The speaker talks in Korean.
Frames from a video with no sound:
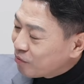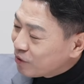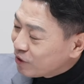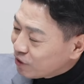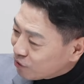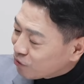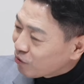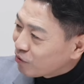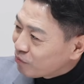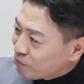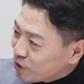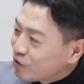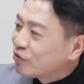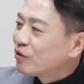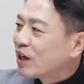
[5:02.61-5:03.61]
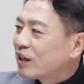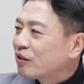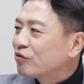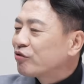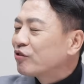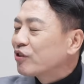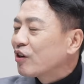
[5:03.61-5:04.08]
이쪽은 민주당이
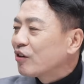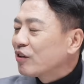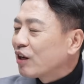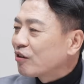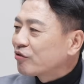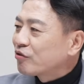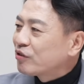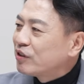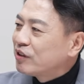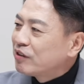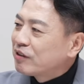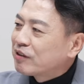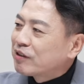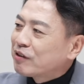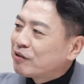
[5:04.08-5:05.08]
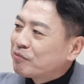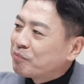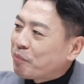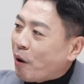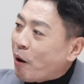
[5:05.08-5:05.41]
추천할 수 있는 그런